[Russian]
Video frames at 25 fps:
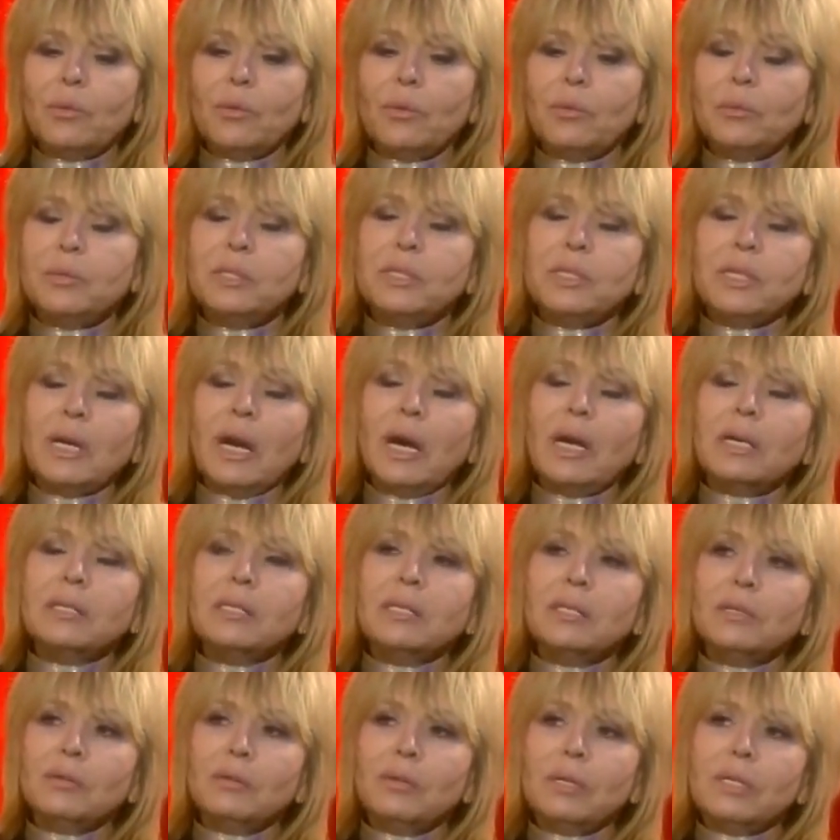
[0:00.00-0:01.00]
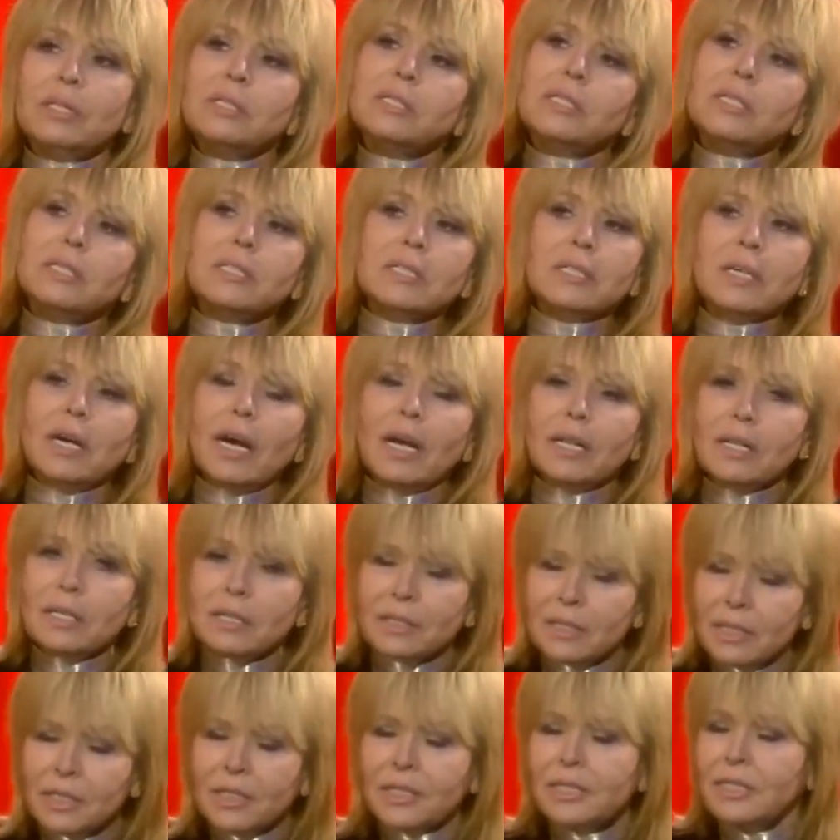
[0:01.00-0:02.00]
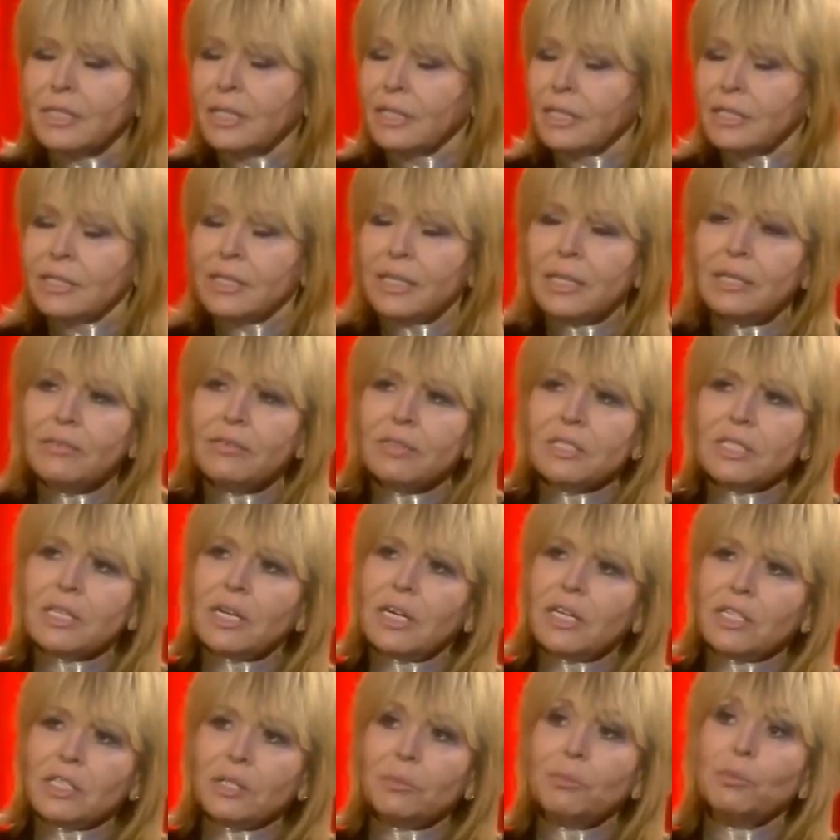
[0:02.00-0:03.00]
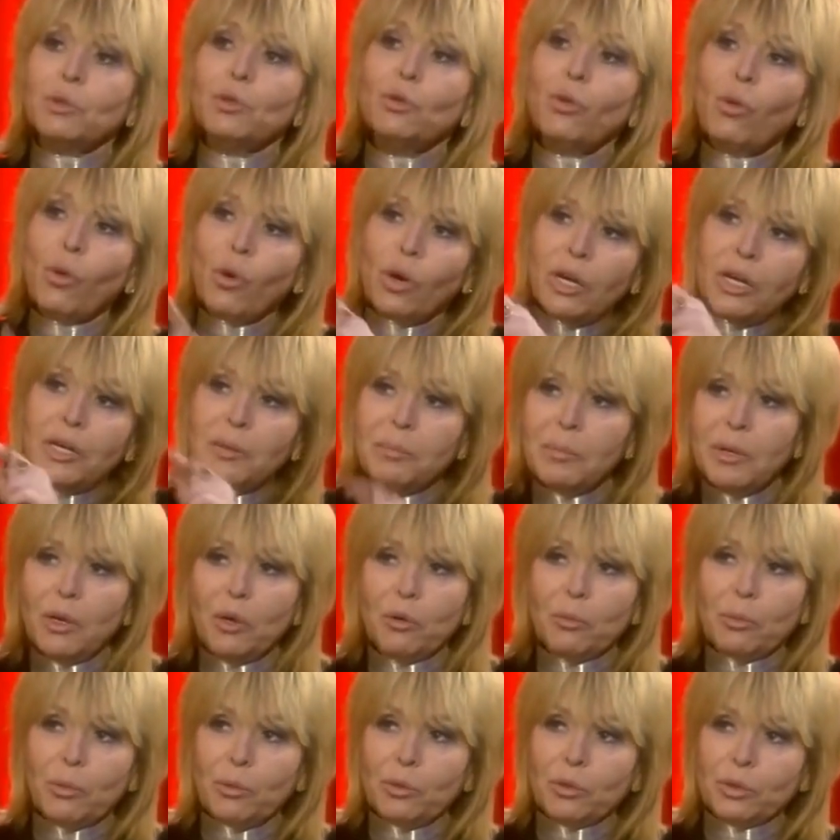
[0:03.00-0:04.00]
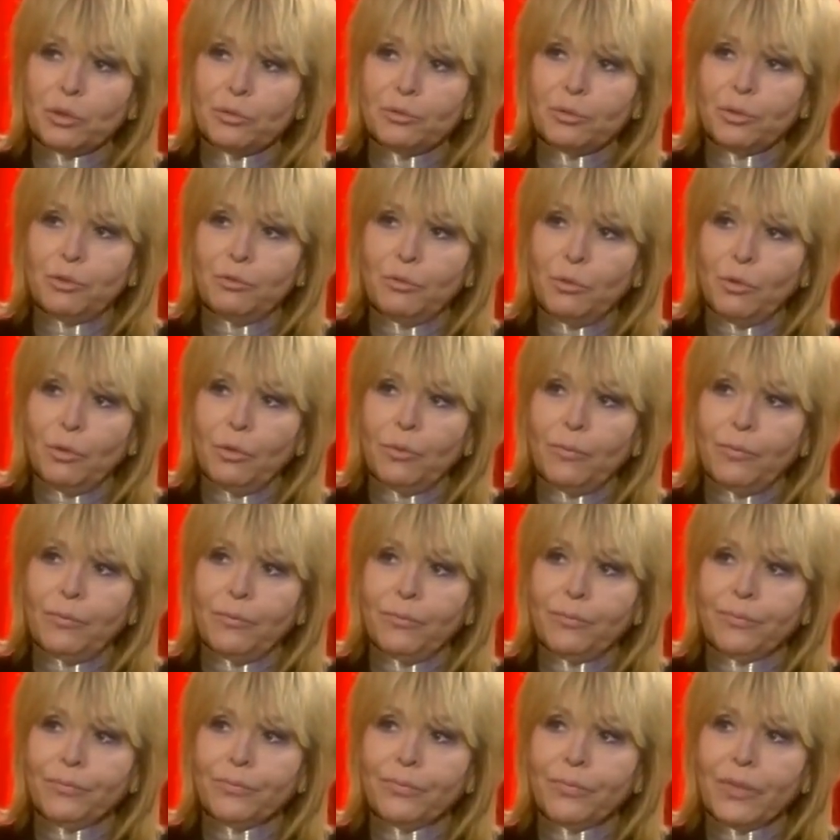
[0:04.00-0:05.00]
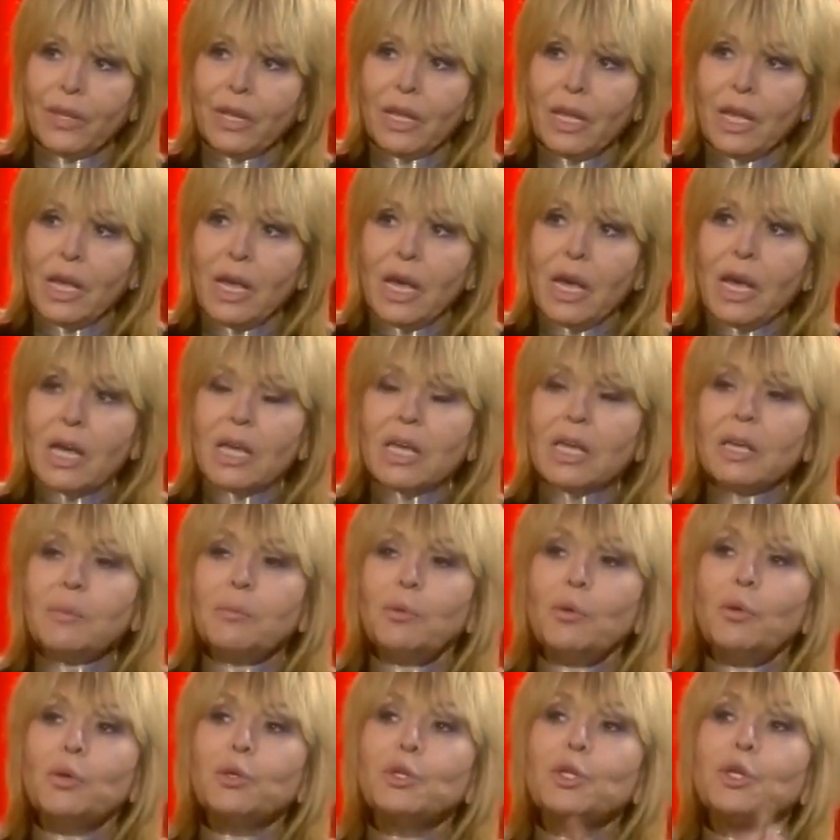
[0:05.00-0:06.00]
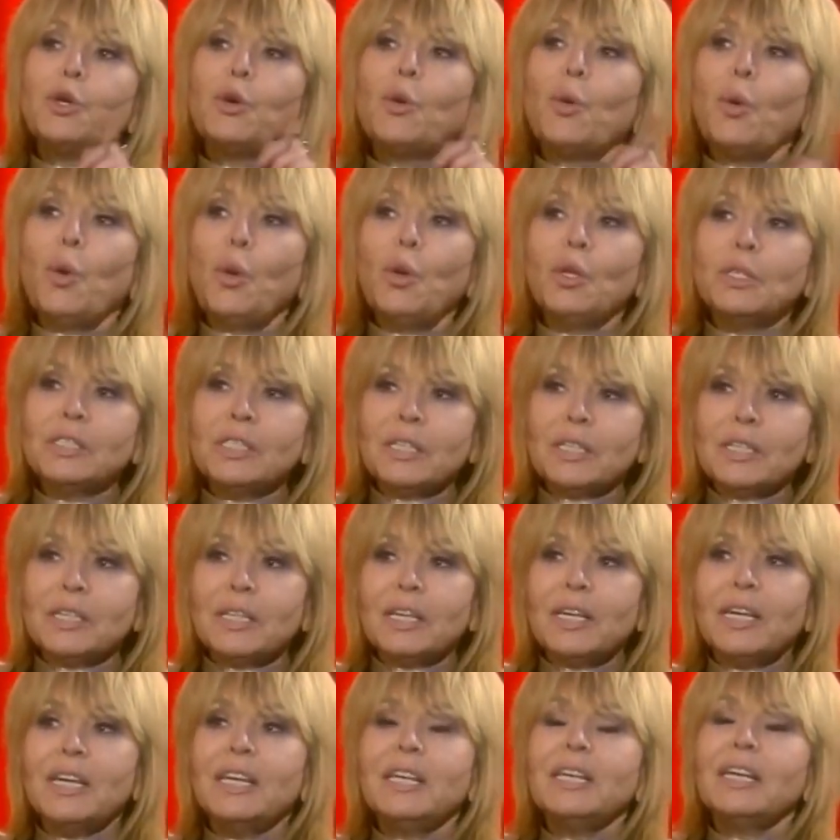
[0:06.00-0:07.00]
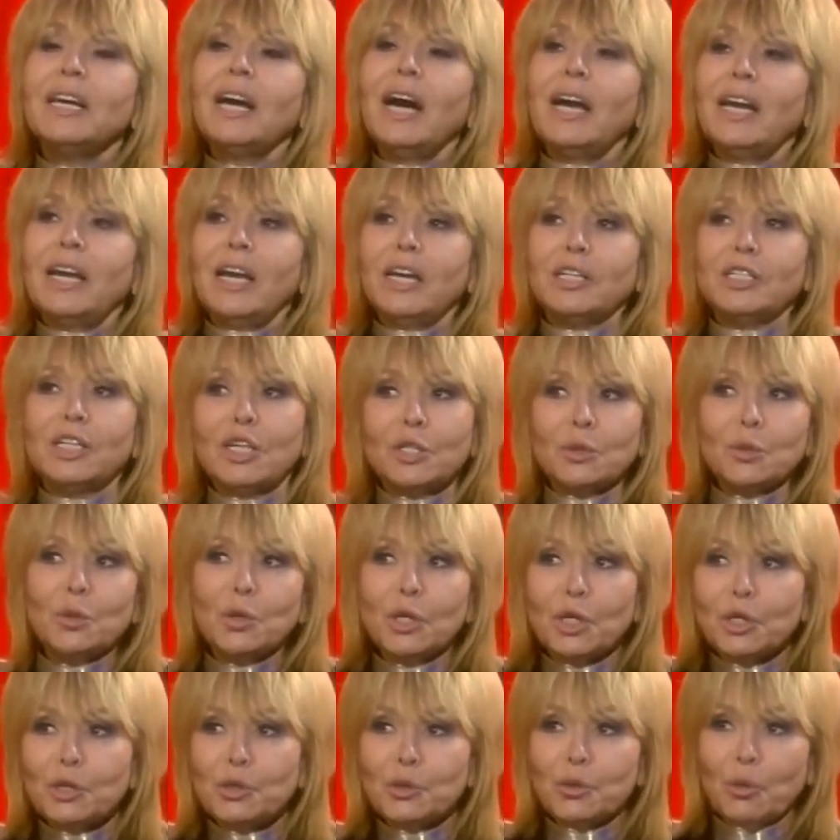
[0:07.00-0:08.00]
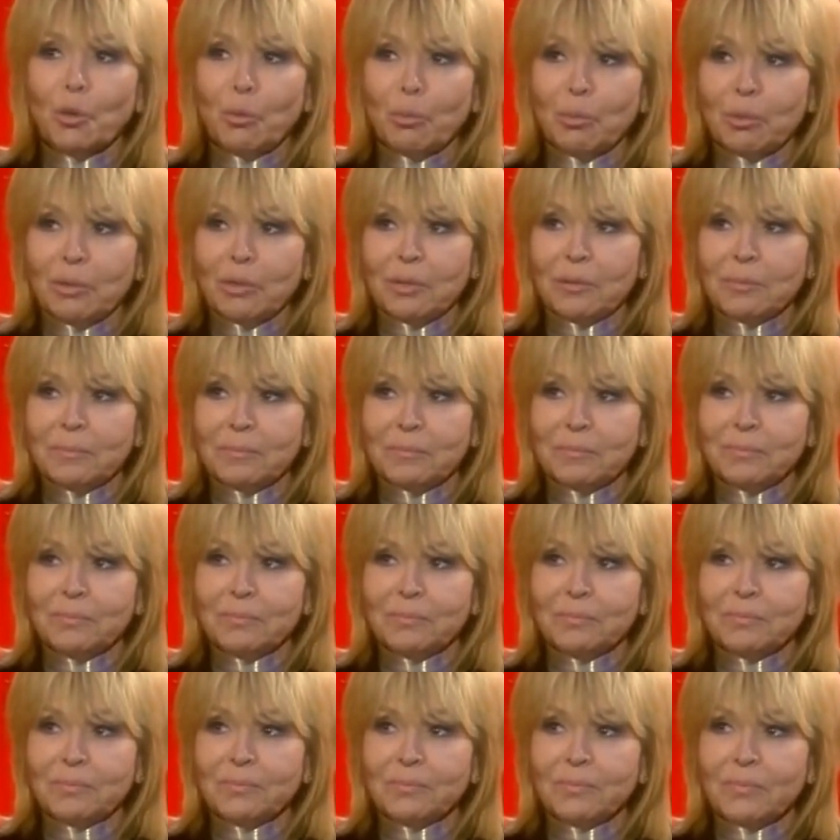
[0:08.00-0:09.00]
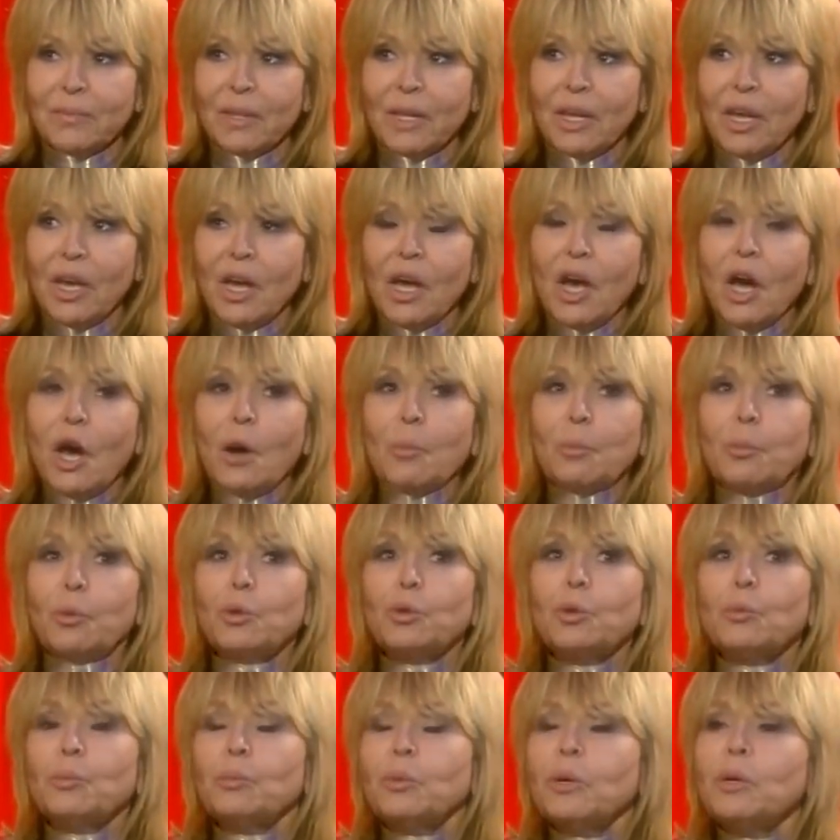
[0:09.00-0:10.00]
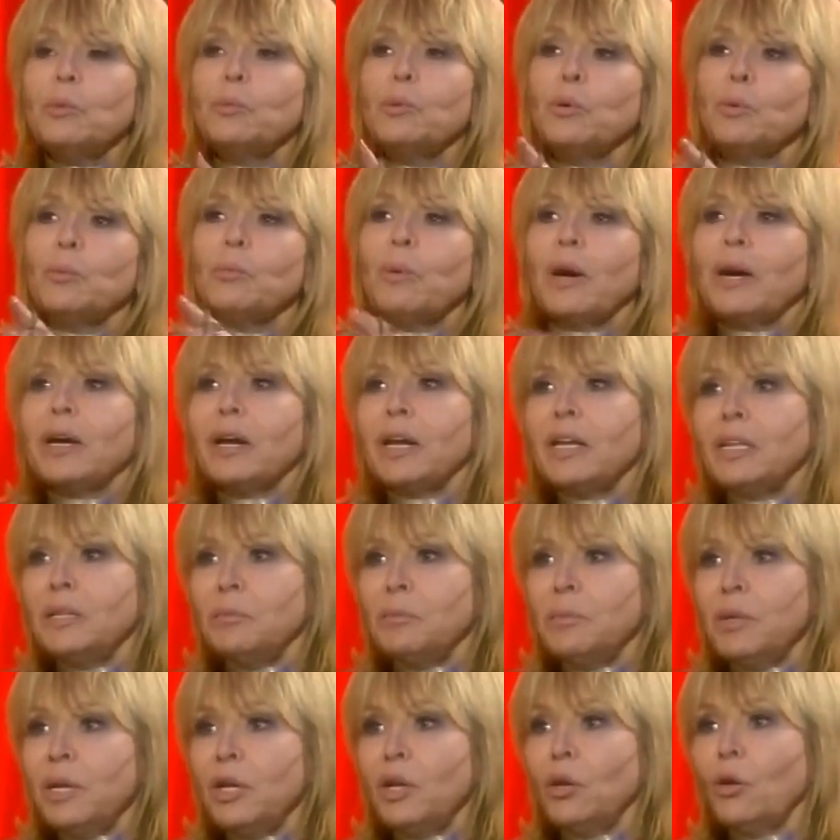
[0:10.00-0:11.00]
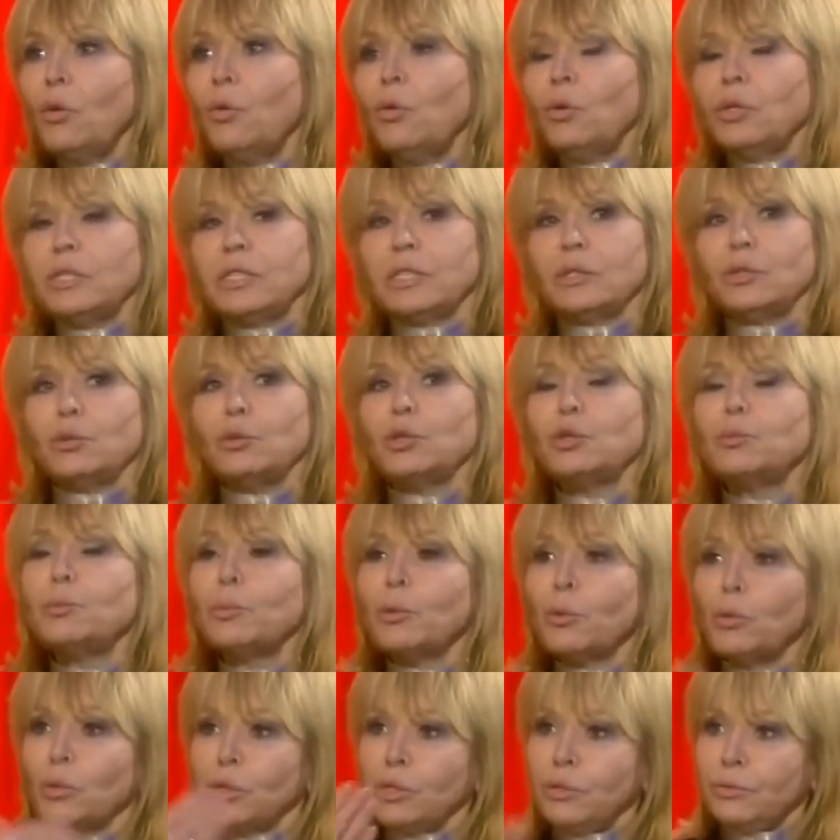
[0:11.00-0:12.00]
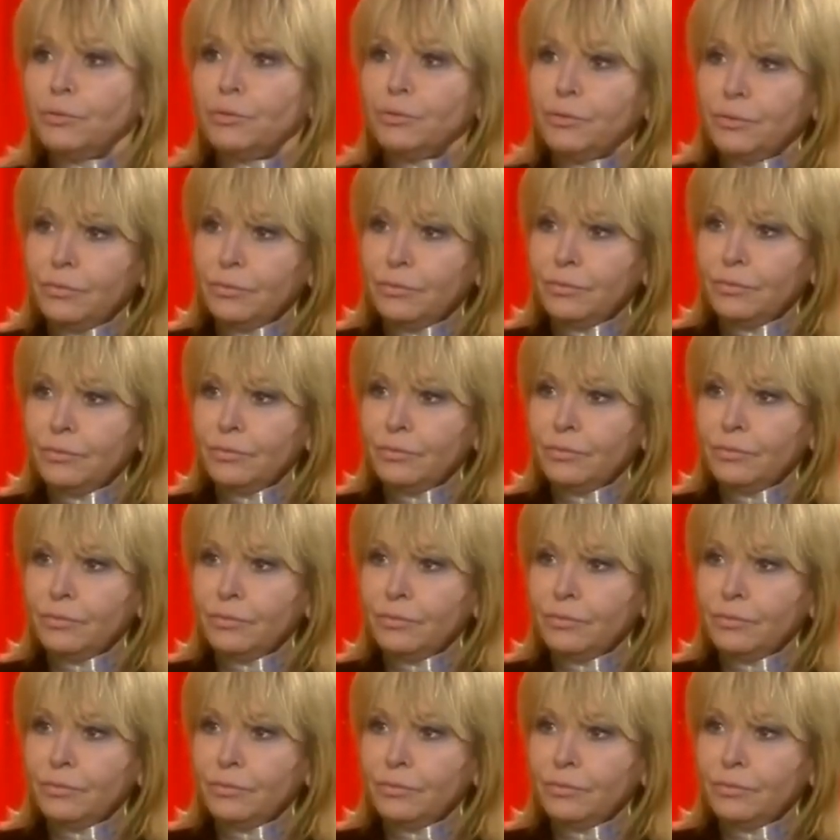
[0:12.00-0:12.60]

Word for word: Помните, ангел Алладикийской церкви, скажи, много имею против него, ибо он не холоден и не горяч, а только тепл. Угу. Был бы он, по крайней мере, холоден, то есть против.